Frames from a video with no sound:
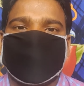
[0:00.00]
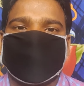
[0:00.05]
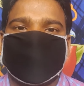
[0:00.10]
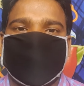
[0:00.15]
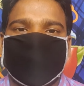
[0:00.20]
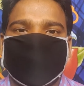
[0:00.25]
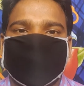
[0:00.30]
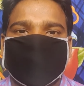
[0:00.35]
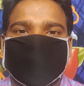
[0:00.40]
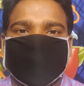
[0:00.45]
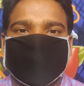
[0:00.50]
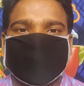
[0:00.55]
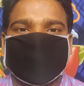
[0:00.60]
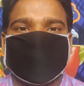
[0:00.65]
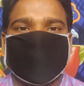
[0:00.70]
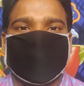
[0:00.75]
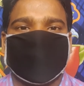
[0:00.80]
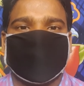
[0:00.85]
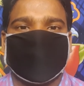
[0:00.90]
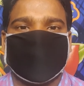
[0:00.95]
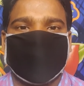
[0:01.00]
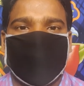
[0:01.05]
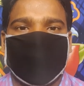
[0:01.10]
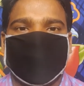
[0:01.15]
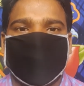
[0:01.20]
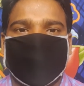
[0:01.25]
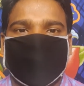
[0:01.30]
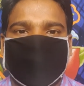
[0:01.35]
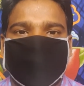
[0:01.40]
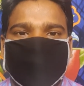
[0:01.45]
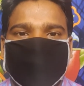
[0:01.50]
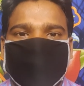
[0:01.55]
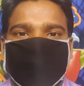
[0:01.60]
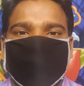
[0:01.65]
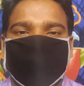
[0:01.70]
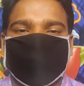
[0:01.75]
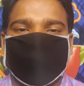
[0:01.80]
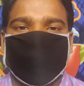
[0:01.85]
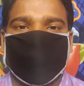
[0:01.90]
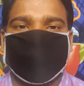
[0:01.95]
క్షమించడం జరిగింది కాబట్టి
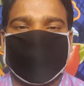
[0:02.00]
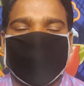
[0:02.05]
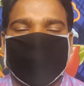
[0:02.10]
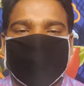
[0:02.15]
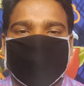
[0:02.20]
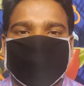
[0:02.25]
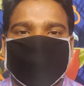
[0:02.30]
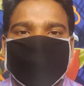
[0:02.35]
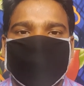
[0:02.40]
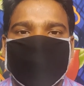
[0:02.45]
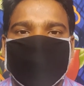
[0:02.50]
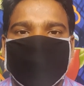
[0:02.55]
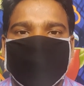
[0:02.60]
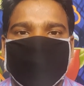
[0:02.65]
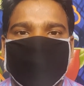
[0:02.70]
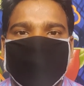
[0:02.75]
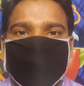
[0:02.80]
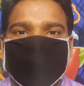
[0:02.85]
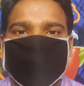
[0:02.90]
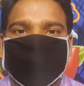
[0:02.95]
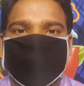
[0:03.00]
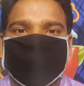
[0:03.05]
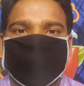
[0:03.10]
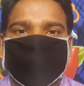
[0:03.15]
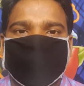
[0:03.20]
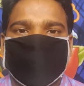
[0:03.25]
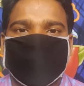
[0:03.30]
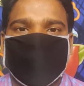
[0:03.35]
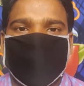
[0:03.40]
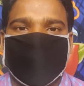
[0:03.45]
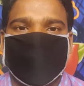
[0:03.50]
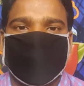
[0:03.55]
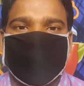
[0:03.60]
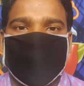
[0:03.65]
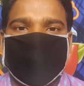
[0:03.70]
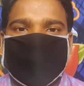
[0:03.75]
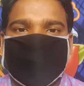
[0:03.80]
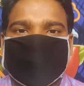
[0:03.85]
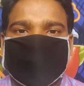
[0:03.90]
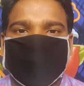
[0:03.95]
అప్పటి నుండి
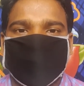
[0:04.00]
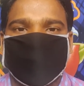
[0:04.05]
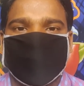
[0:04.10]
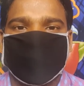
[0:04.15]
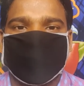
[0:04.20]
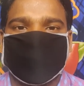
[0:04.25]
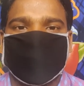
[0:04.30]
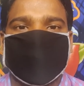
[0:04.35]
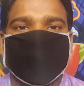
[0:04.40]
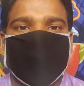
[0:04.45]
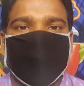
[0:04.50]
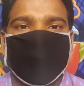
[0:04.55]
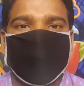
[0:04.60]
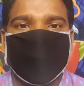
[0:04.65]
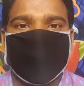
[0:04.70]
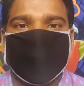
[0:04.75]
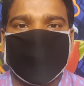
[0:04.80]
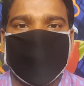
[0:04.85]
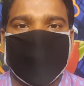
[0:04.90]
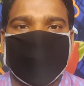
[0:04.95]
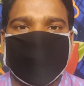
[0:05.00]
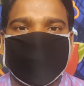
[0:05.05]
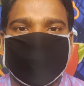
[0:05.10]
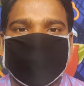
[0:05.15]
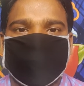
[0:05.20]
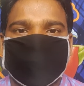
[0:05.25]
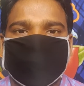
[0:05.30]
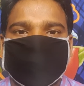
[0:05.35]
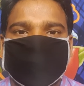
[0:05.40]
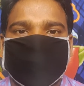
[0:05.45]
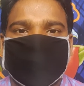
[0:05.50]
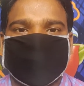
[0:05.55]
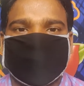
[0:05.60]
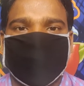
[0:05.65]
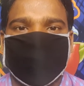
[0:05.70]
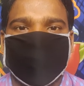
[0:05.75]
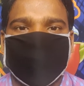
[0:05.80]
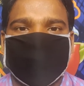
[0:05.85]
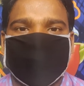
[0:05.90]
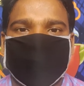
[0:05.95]
అనగా పంతొమ్మిది వందల డెబ్బై ఏడు
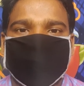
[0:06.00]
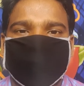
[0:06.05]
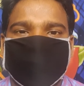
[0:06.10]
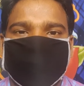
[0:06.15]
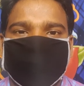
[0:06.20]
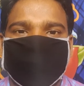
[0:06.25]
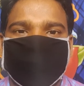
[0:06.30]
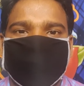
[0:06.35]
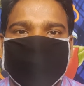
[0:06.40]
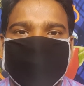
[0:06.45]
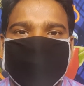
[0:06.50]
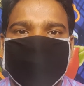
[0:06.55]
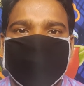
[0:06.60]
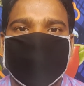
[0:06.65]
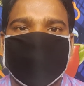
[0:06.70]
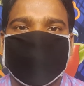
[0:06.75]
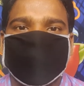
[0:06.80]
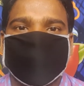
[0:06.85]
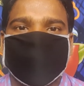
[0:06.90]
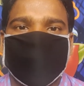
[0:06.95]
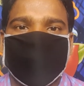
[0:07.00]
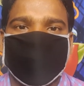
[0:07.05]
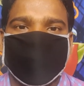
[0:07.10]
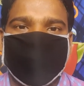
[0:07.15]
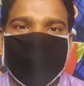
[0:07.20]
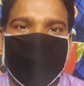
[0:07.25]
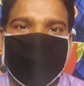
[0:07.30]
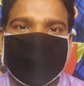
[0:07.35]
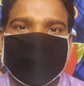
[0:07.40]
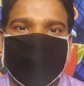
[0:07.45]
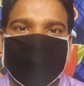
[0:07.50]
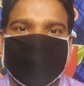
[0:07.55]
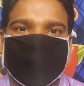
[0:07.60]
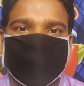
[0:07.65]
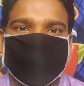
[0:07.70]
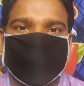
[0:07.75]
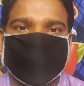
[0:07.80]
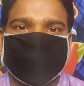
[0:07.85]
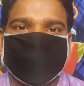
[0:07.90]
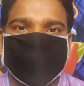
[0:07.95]
సెప్టెంబర్ ఎనిమిది నుండి పాడ్డాన్
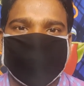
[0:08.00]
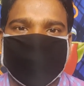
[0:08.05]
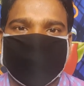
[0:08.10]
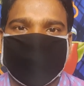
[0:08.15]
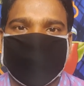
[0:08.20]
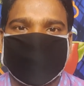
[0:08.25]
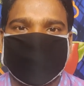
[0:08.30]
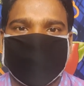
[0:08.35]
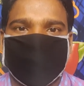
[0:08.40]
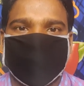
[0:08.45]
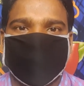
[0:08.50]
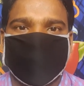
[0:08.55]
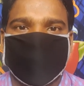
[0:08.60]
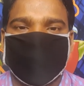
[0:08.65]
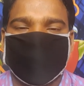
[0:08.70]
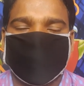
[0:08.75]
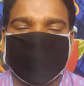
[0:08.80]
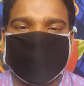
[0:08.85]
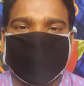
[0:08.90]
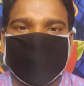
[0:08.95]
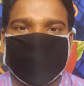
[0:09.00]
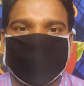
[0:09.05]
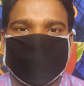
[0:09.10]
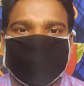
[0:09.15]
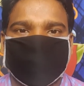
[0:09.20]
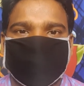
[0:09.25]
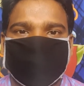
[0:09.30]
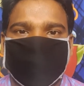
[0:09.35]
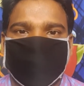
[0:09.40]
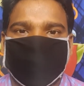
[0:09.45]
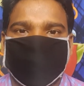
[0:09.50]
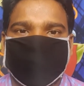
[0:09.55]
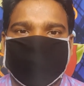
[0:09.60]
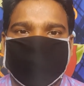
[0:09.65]
దినోత్సవంగా జరుపుకోవటం జరుగుతుంది